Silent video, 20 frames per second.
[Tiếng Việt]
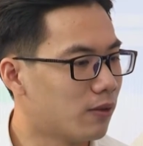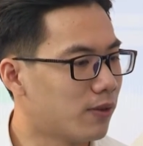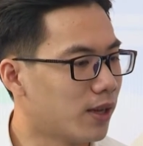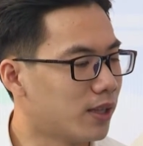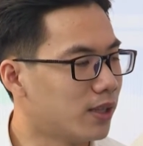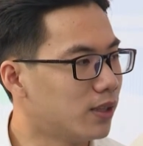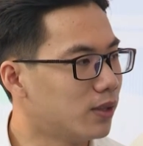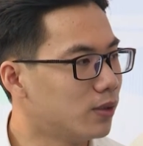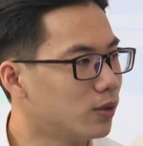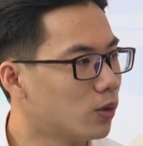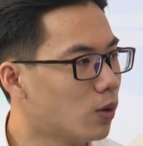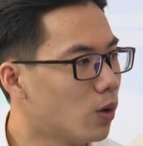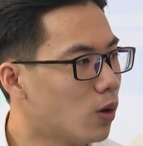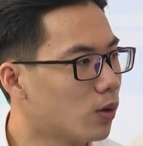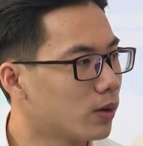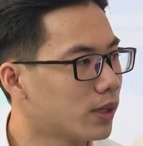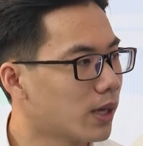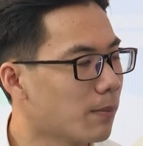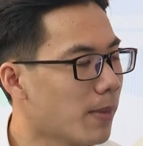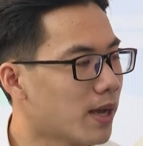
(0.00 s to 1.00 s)
vậy thì thưa
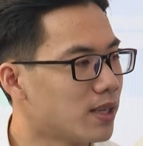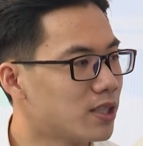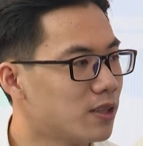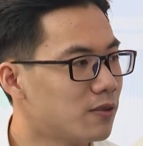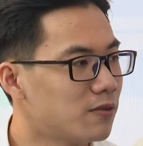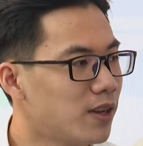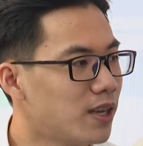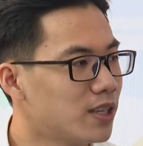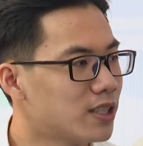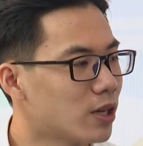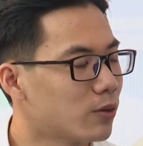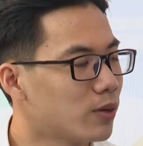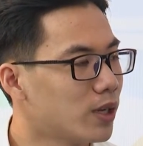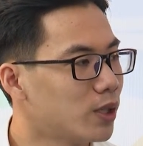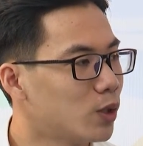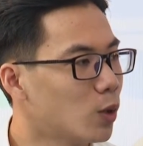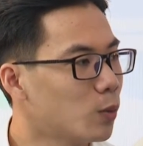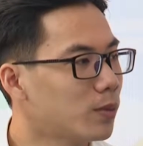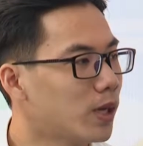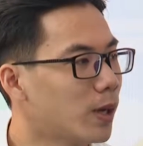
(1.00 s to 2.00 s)
cô, các bạn sinh viên sau khi tốt